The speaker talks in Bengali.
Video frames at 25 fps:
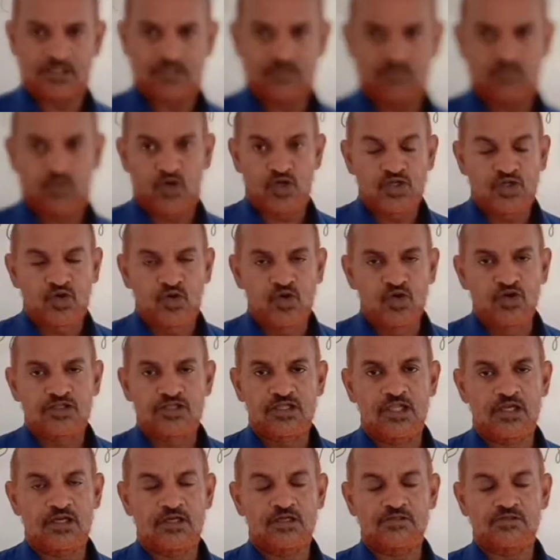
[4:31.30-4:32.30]
বই খুঁজ
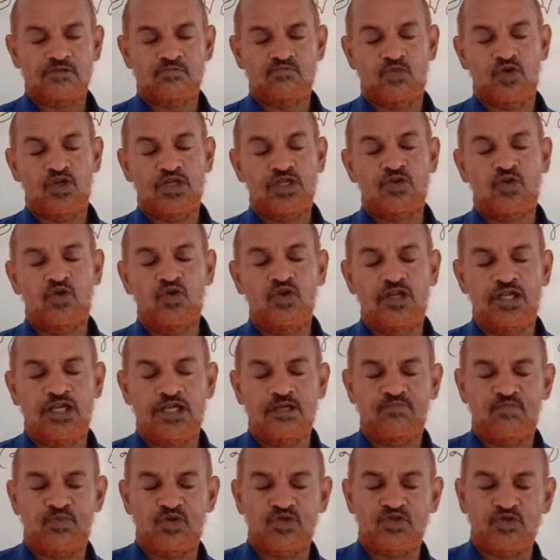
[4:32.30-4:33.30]
বই খুললে
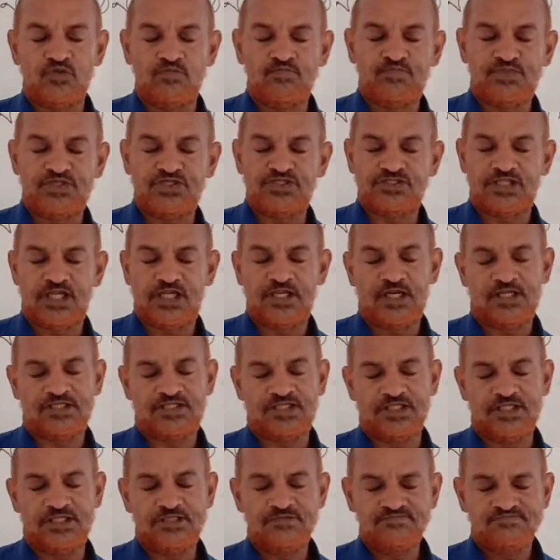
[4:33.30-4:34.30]
প্রথম পৃষ্ঠেই
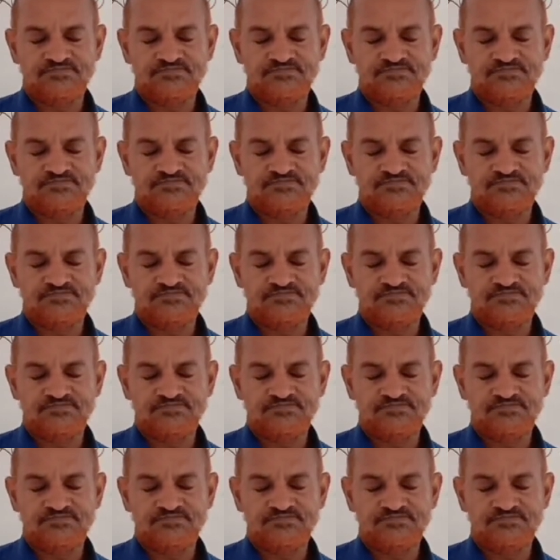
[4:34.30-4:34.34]
আছে